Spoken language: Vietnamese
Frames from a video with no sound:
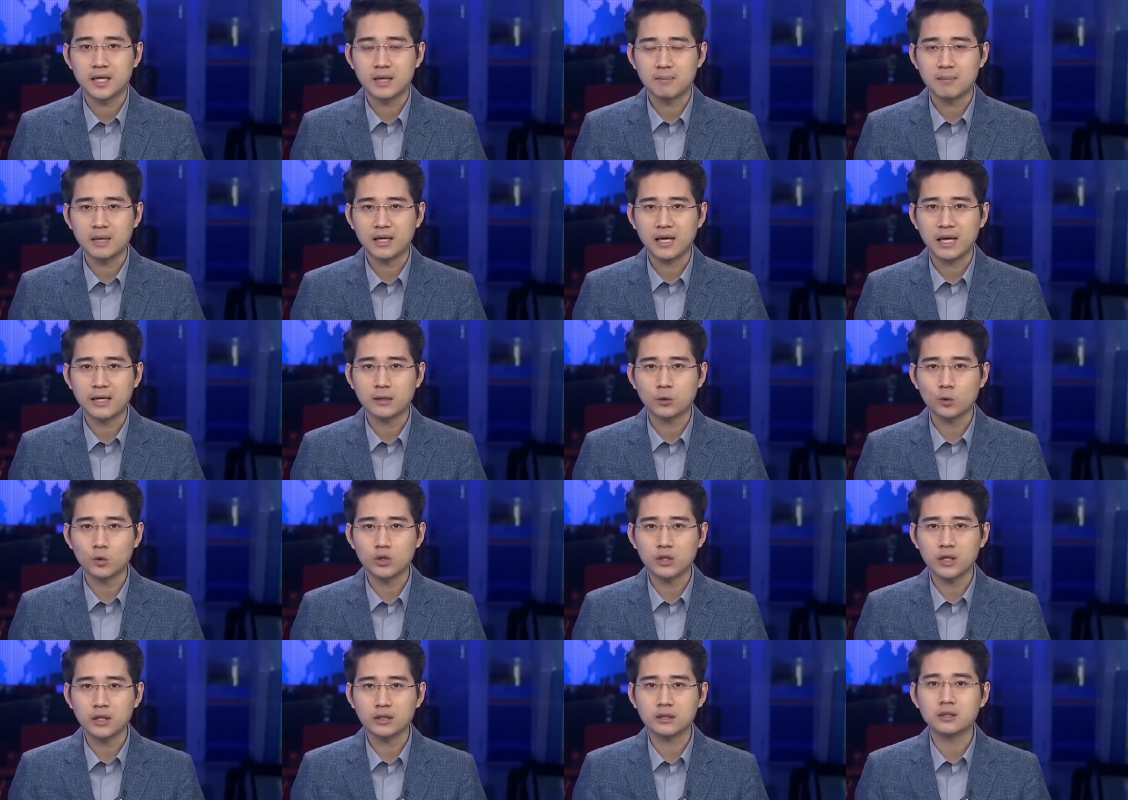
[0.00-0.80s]
ban hành
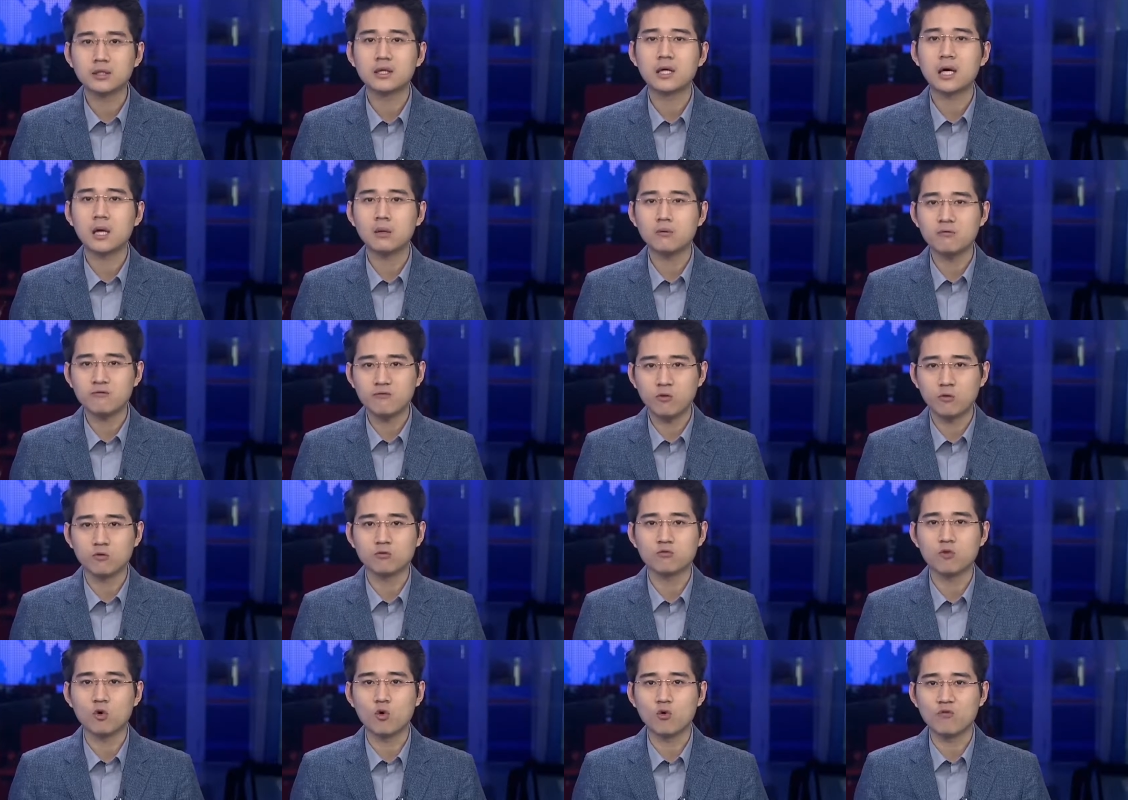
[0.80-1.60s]
quyết định không
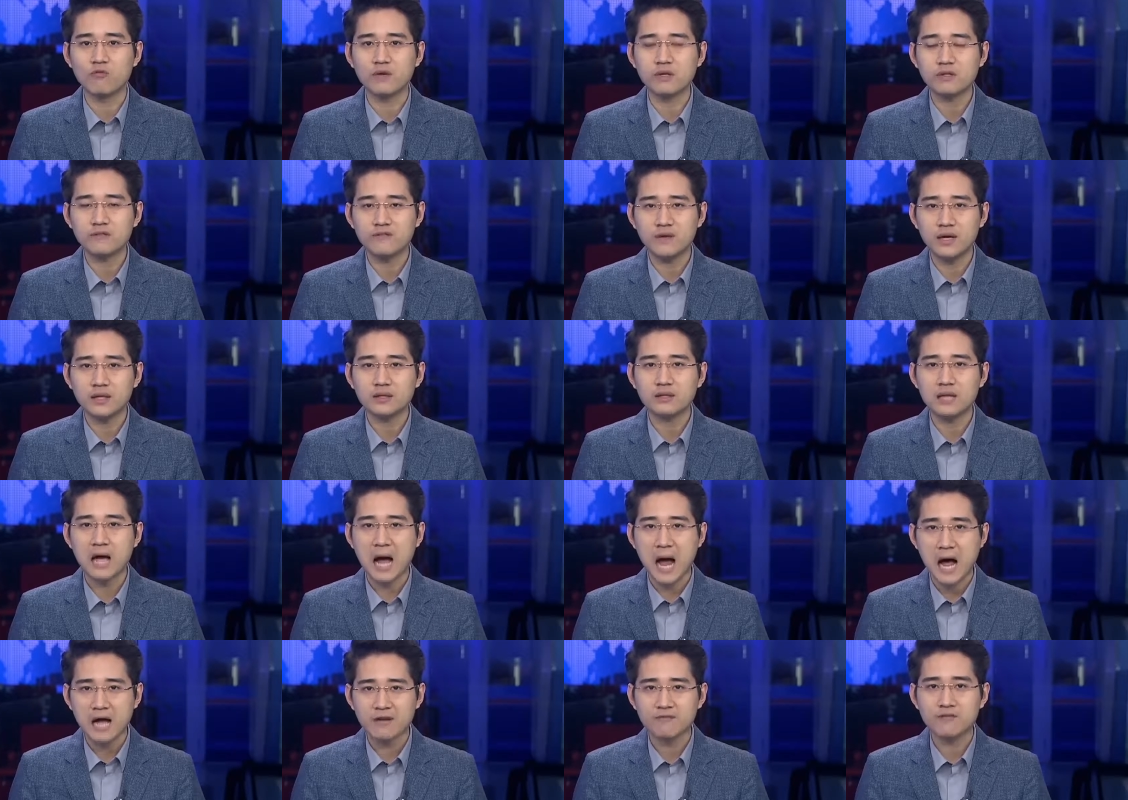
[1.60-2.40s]
phục vụ vĩnh viễn
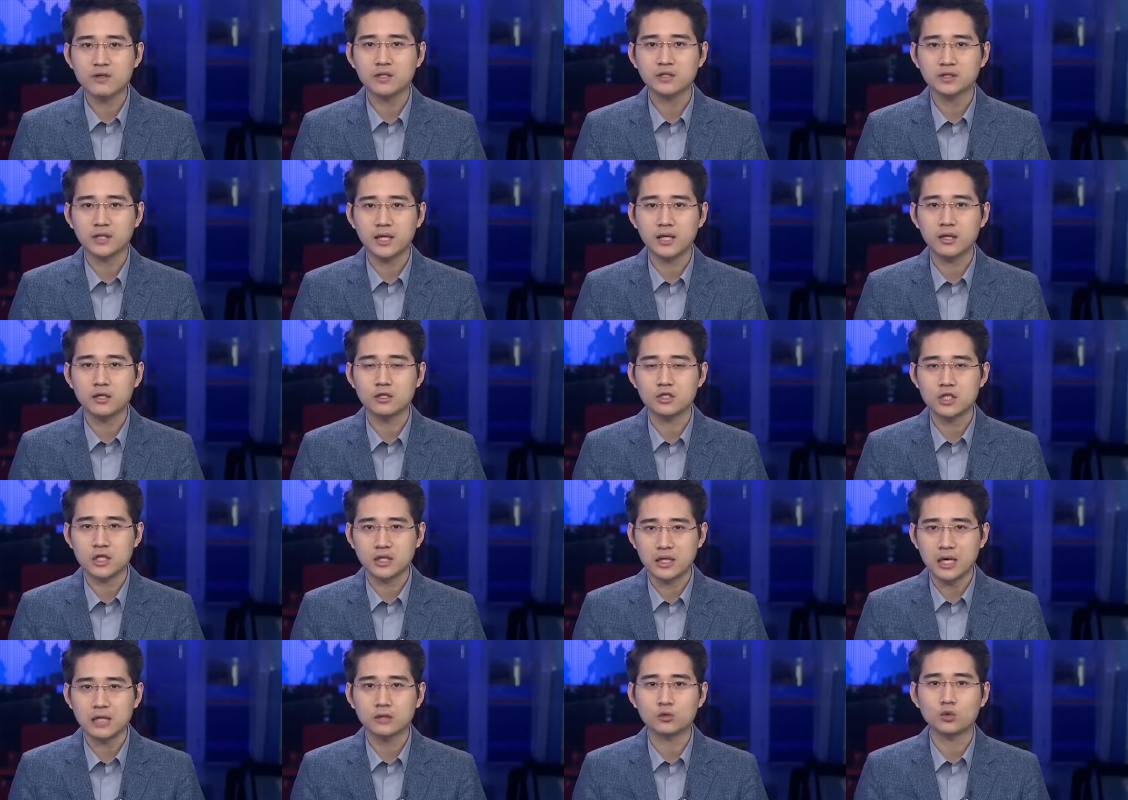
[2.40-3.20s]
hai phương tiện
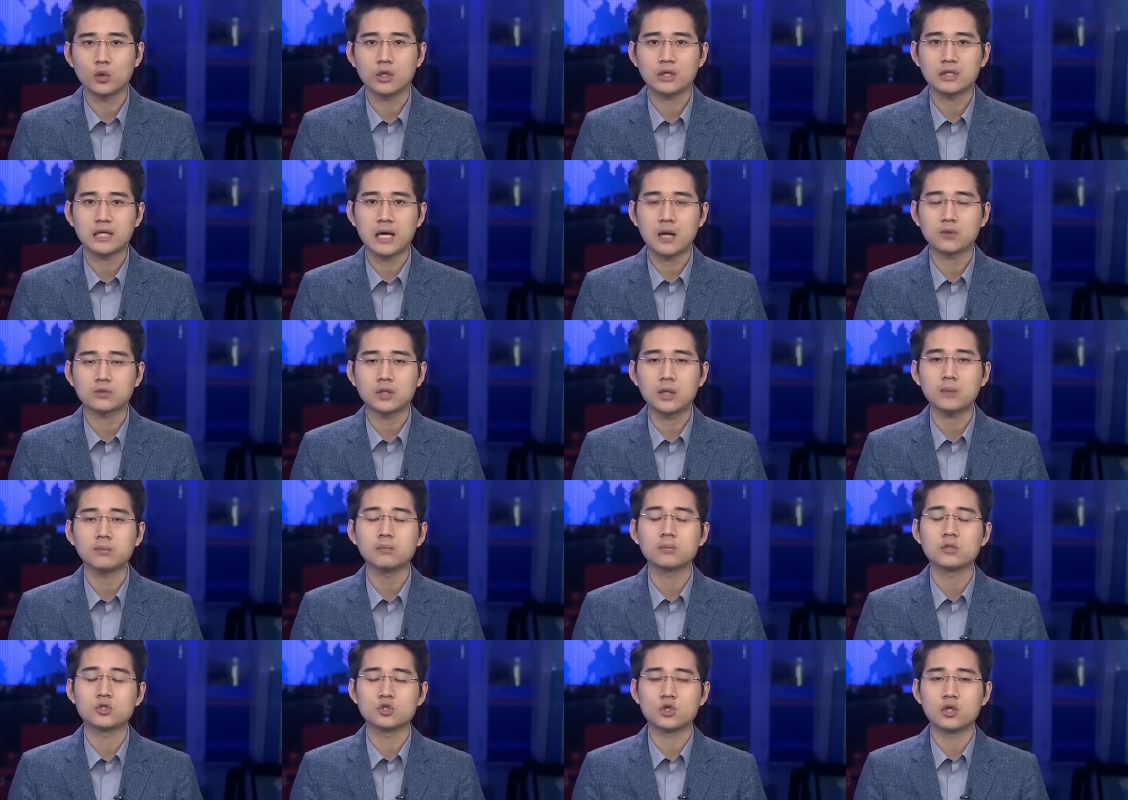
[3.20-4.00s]
trên các tuyến cao
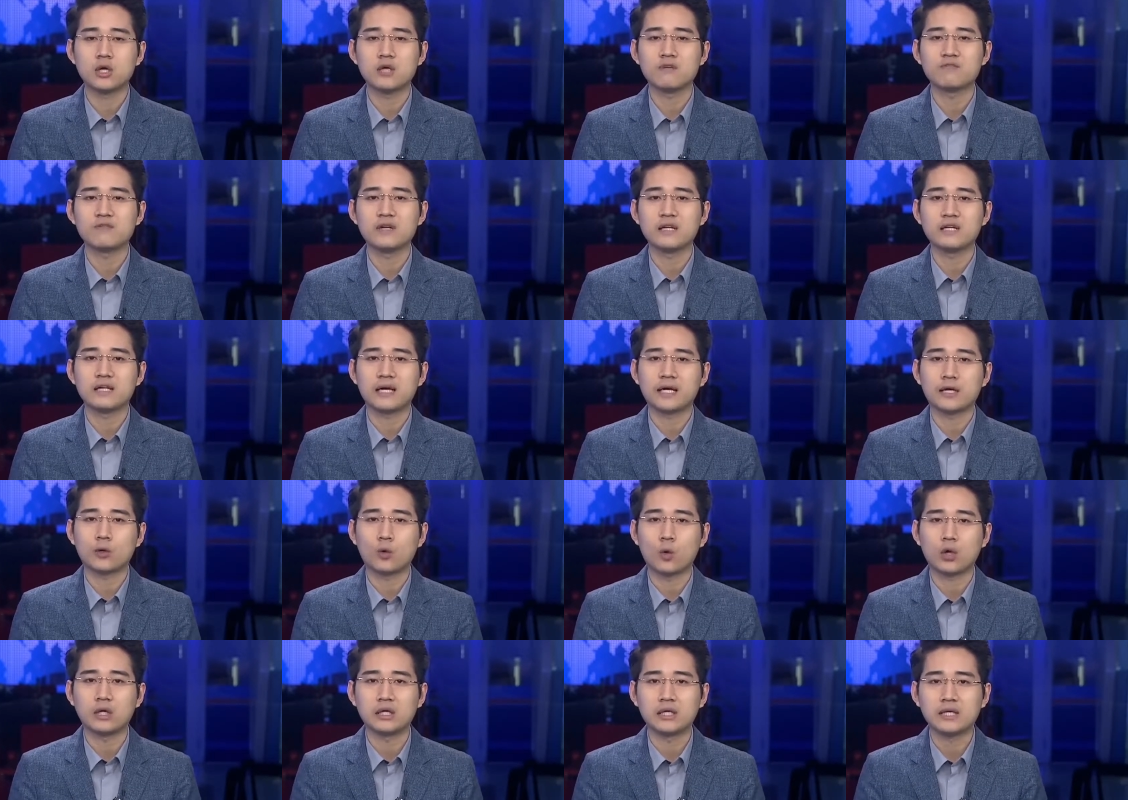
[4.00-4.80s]
tốc do đơn vị này
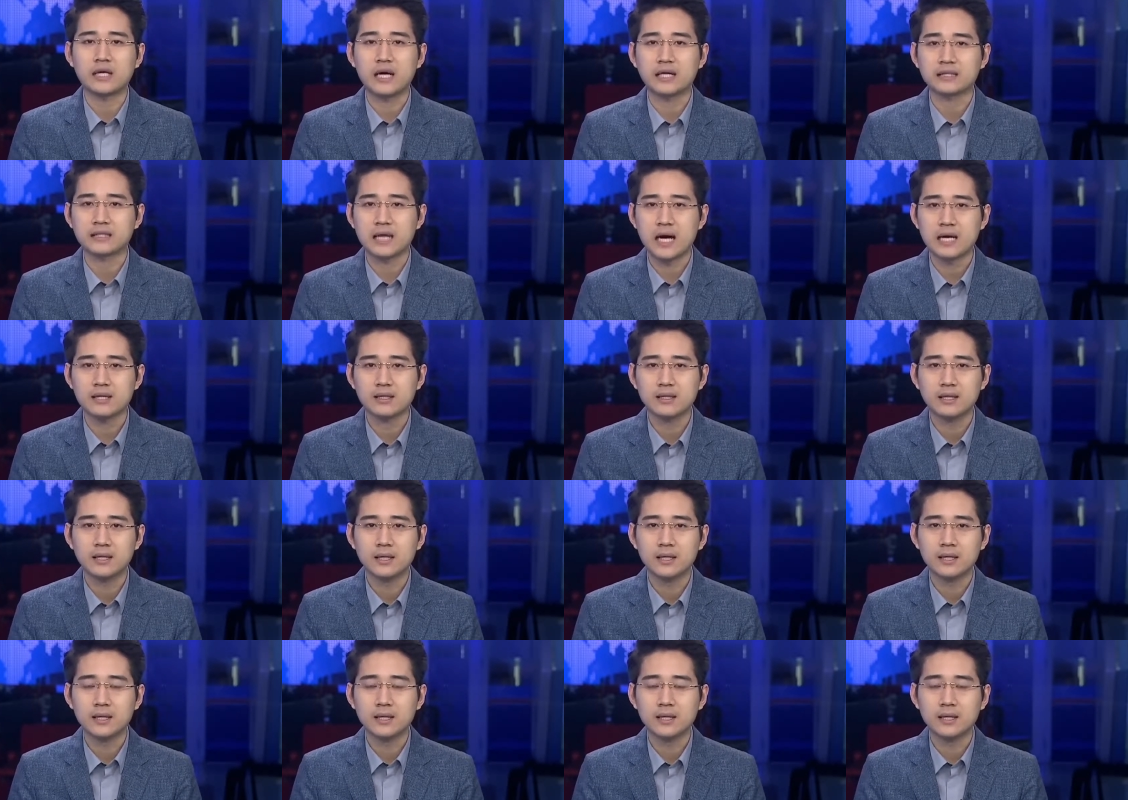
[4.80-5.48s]
quản lý khai thác.